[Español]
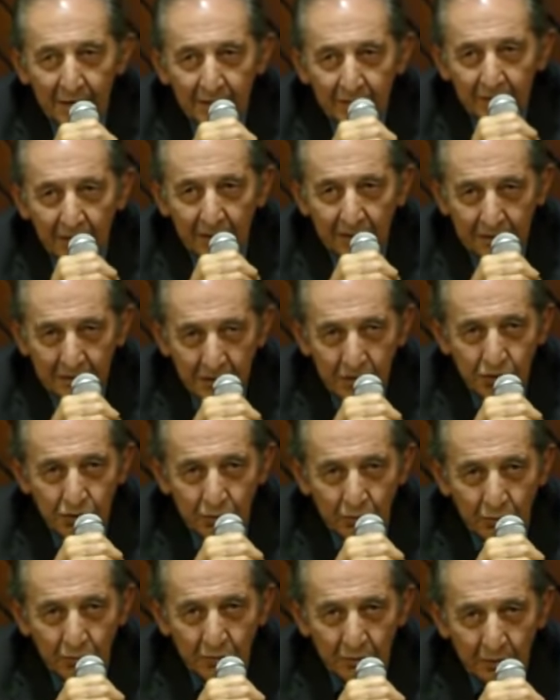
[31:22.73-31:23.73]
Se ha
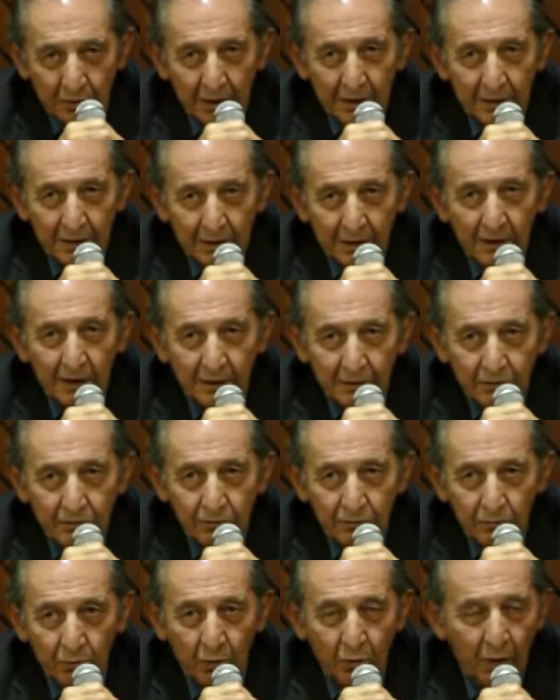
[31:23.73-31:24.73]
dicho que hay
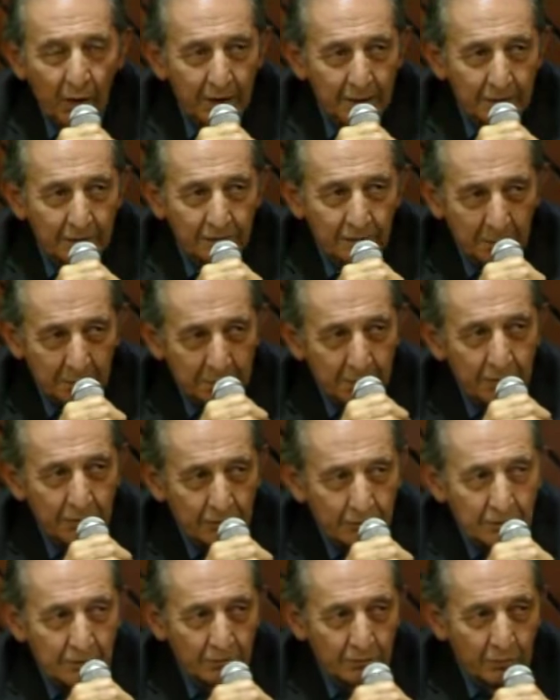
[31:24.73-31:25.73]
nihilismo, hay
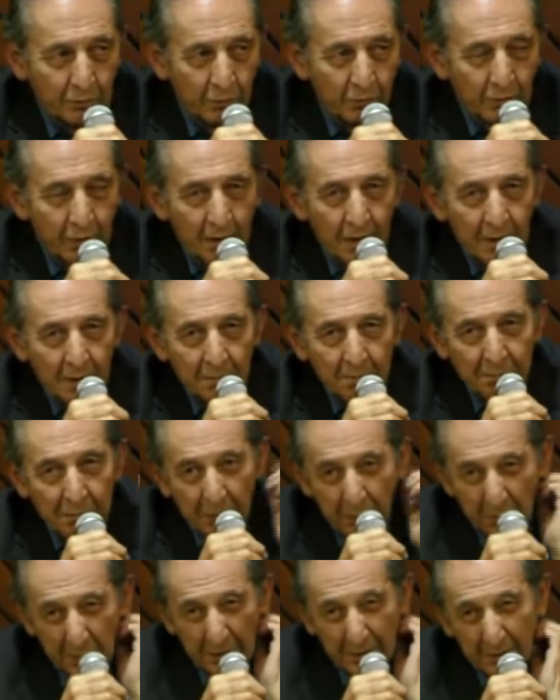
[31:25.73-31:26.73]
escepticismo,
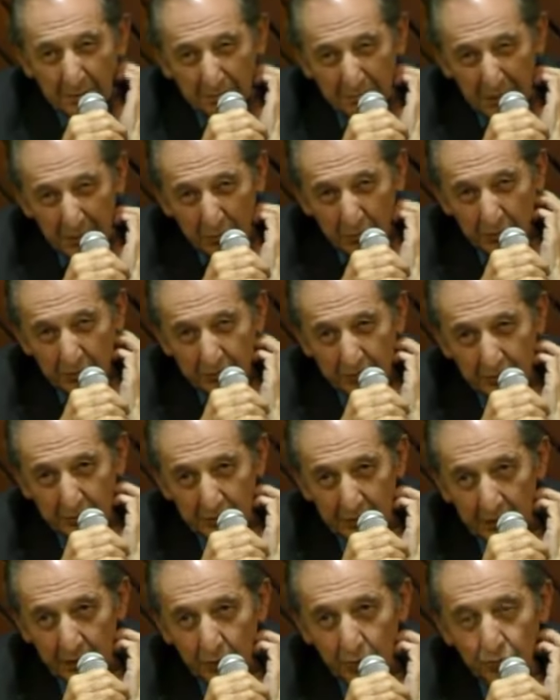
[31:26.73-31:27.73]
pero debo decir
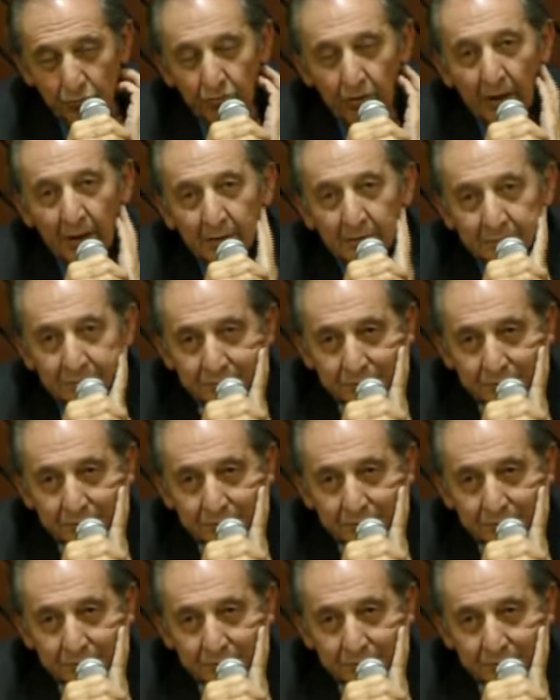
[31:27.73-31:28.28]
una cosa.